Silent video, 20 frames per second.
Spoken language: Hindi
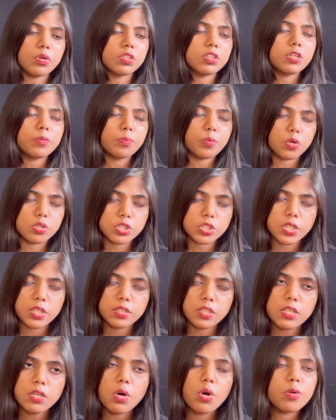तक पहुंच गया
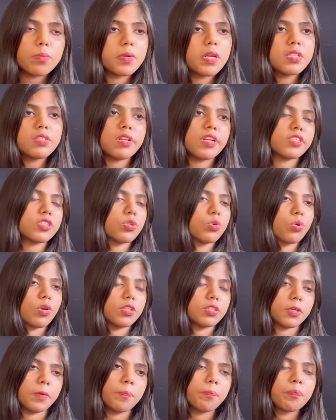था और मेरा सिलेक्शन हो गया
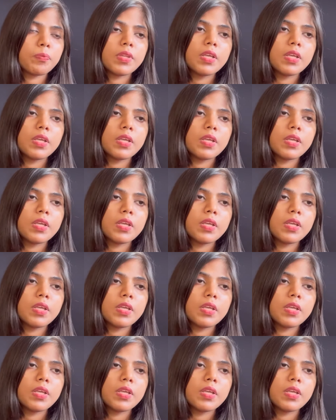था